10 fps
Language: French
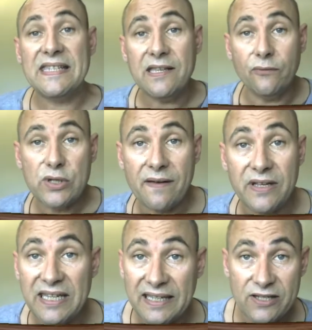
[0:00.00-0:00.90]
vous avez
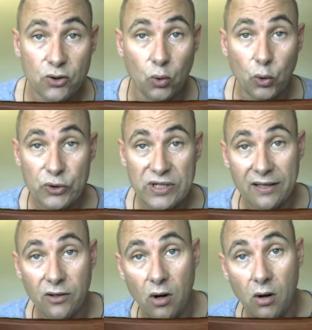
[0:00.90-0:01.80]
des questions
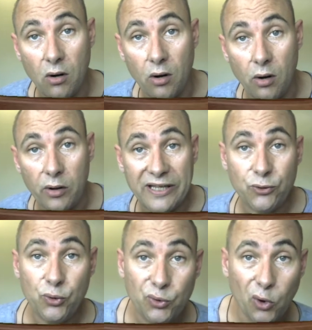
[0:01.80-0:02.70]
concernant euh, les
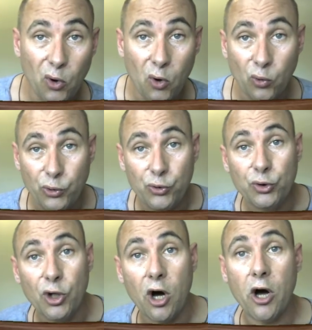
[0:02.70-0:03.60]
tutos ou du
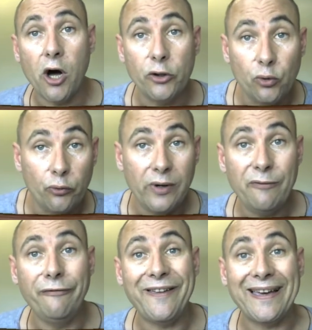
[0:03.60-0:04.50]
code ou vous voulez
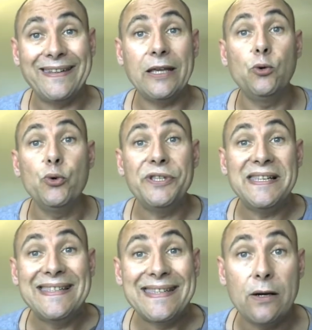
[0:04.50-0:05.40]
vous faire aider,
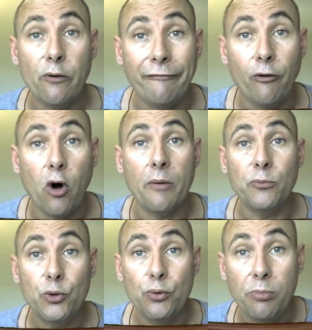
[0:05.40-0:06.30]
utilisez le forum
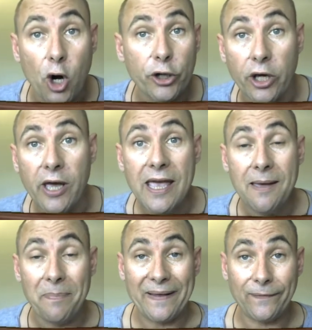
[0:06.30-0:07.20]
du blog
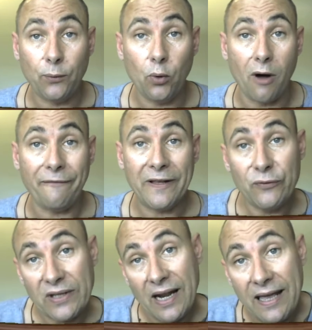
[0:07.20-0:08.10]
parce que en fait
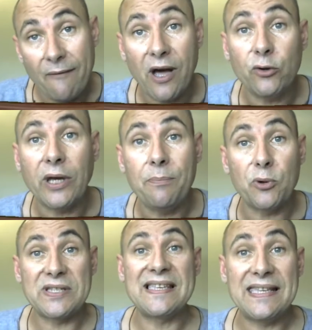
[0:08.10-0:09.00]
vous allez avoir une
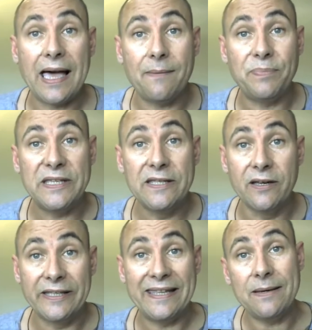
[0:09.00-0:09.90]
réponse assez rapide.
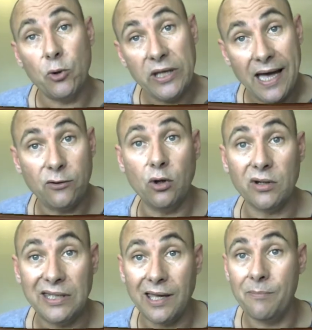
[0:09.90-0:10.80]
Il y a des
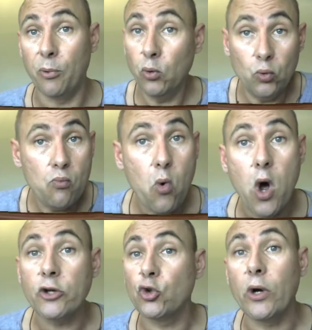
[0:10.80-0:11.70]
modérateurs qui répondent ou
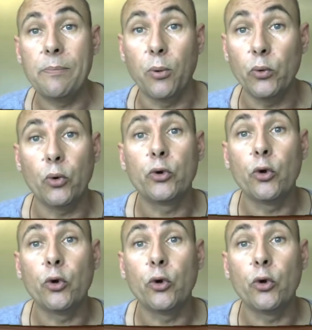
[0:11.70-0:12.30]
moi je réponds. Donc euh,